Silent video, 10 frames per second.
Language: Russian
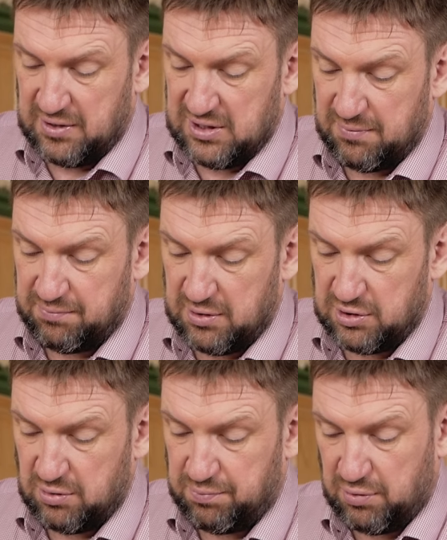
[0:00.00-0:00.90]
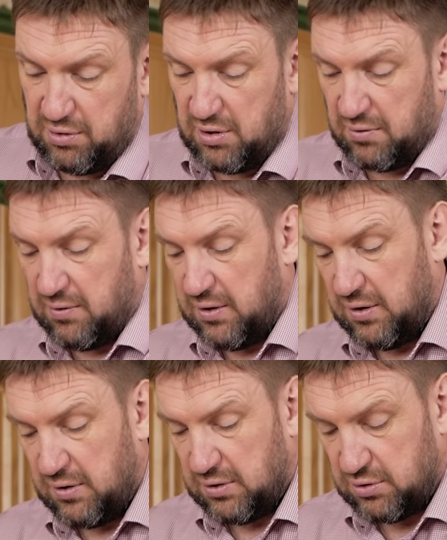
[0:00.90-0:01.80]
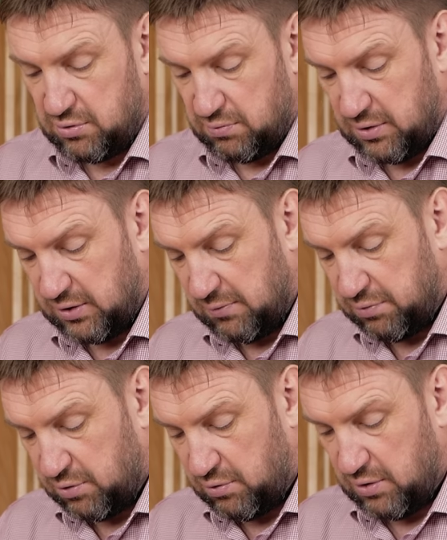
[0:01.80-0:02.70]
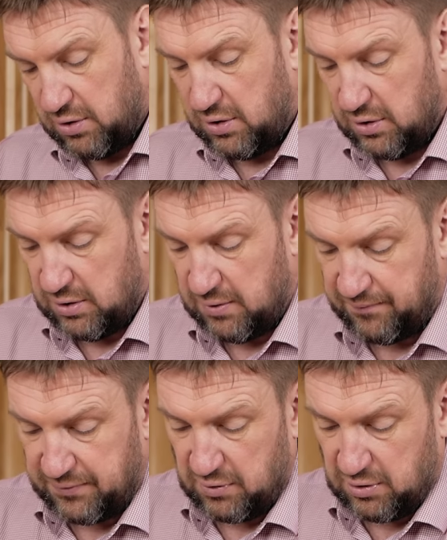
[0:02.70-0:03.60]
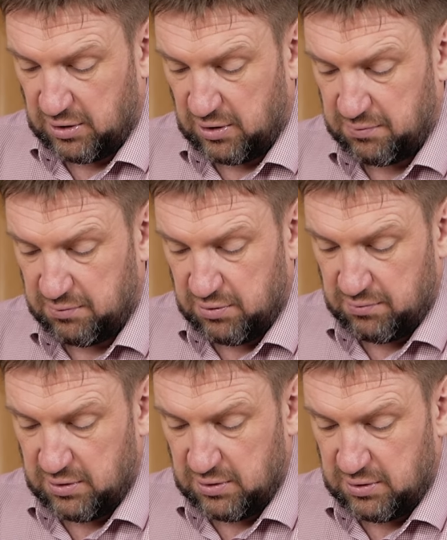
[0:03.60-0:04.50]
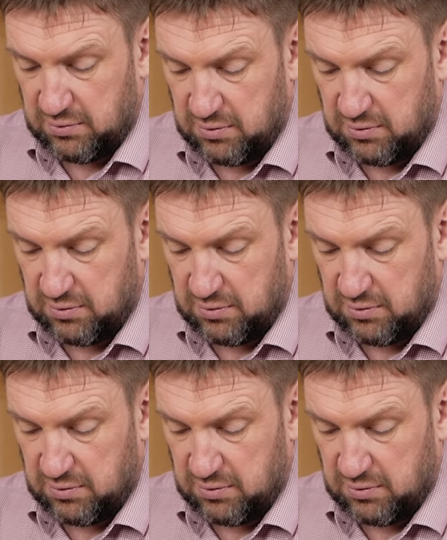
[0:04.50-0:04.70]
Если бы мы еще пюрировали этот суп, тогда бы другое дело. Но так как мы будем делать